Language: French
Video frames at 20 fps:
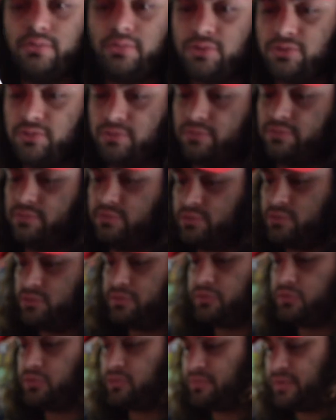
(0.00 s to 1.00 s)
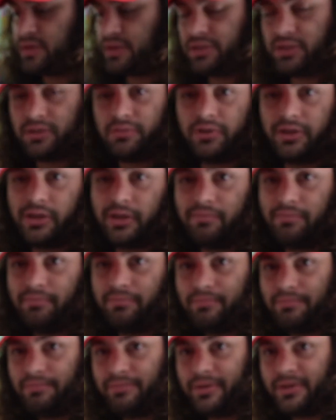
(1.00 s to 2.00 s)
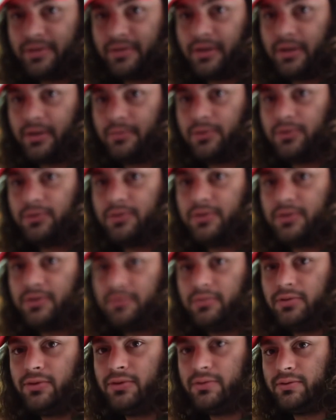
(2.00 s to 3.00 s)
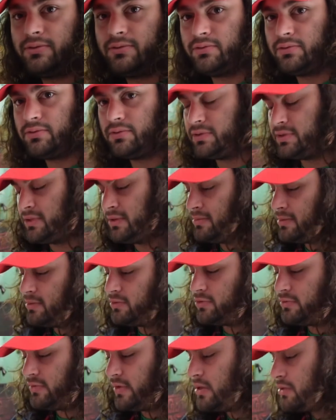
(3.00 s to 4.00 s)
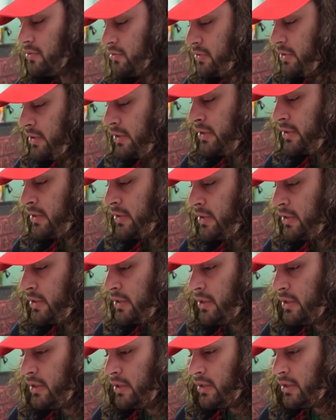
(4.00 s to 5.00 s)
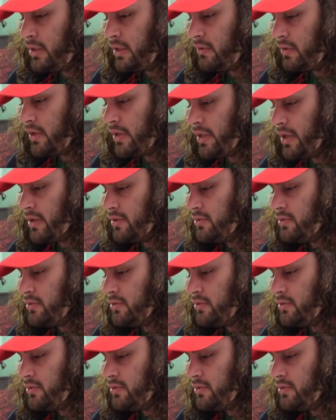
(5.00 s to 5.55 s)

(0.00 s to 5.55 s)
Bon, sauf que par chez moi, il n'y a pas vraiment de temple, donc je sais pas où je vais l'accrocher. Et voilà, il y a